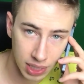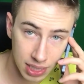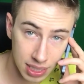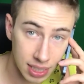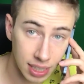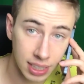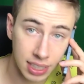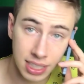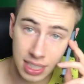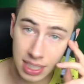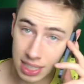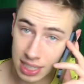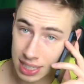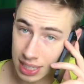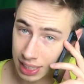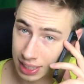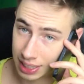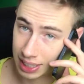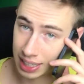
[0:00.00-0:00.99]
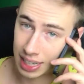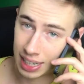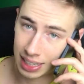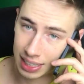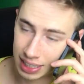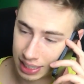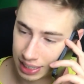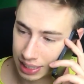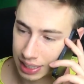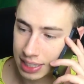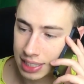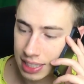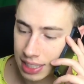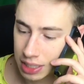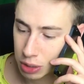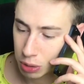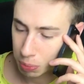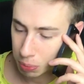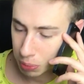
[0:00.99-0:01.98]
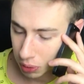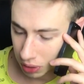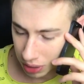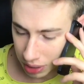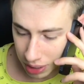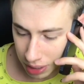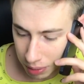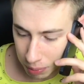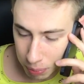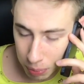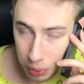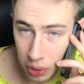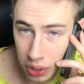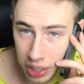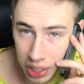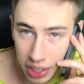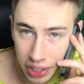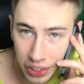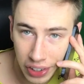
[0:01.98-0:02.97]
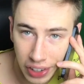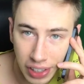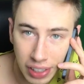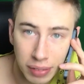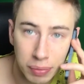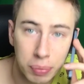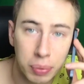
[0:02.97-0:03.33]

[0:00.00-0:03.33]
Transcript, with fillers: 16-17 anni, nel senso puoi, puoi,